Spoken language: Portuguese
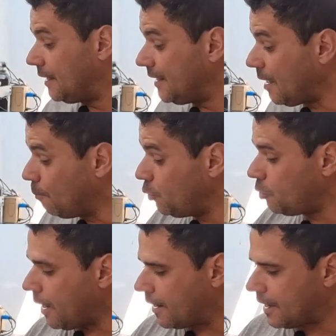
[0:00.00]
e está muito
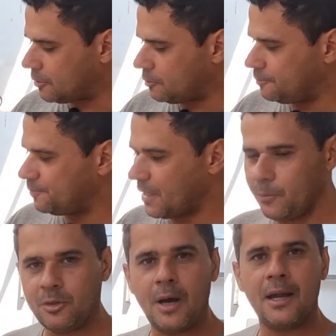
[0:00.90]
barato, está
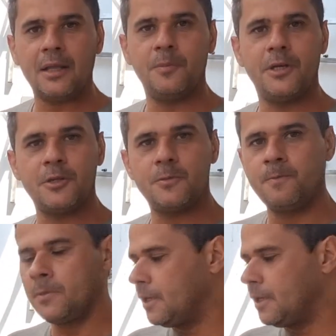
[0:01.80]
muito barato mesmo.